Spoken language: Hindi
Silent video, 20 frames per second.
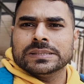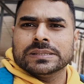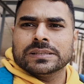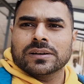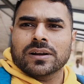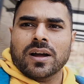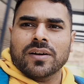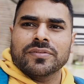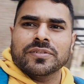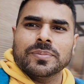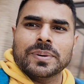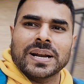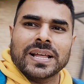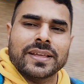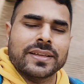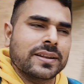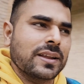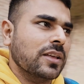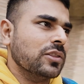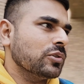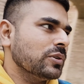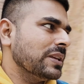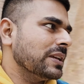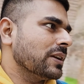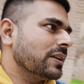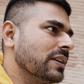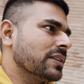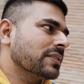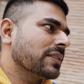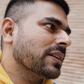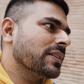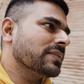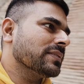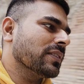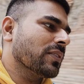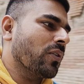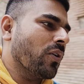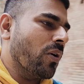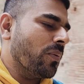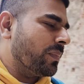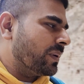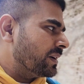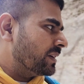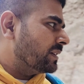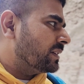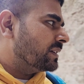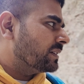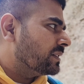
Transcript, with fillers: काफ़ी बड़ा एरिया तो ये एक तरह से कॉमन